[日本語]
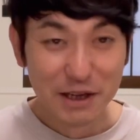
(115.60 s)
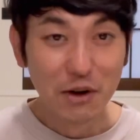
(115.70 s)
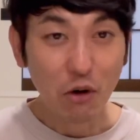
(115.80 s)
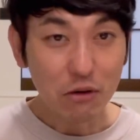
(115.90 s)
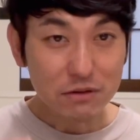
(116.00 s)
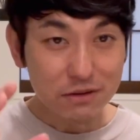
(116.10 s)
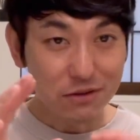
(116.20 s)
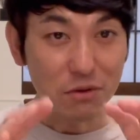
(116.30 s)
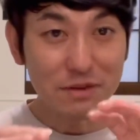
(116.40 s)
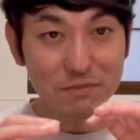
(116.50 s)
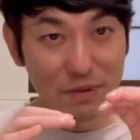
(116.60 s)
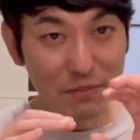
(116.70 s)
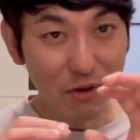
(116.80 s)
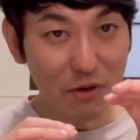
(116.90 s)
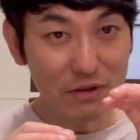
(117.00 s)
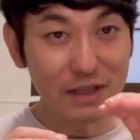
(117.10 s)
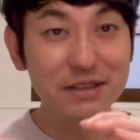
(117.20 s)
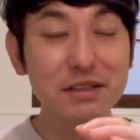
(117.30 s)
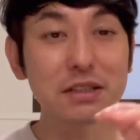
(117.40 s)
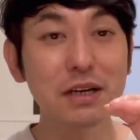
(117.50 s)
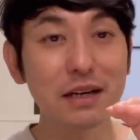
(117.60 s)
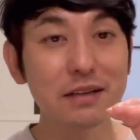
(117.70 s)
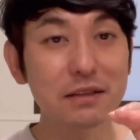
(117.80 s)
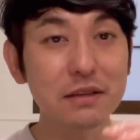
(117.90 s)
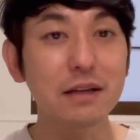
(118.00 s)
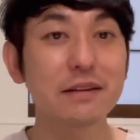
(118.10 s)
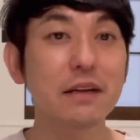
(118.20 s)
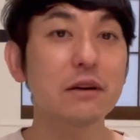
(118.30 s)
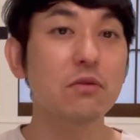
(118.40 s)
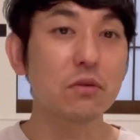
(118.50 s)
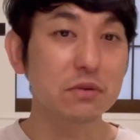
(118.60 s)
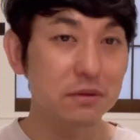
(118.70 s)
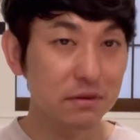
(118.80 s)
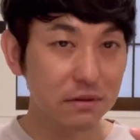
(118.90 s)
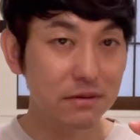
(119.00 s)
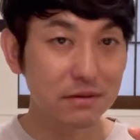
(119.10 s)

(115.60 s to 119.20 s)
本当に微妙な違いなんで、こう、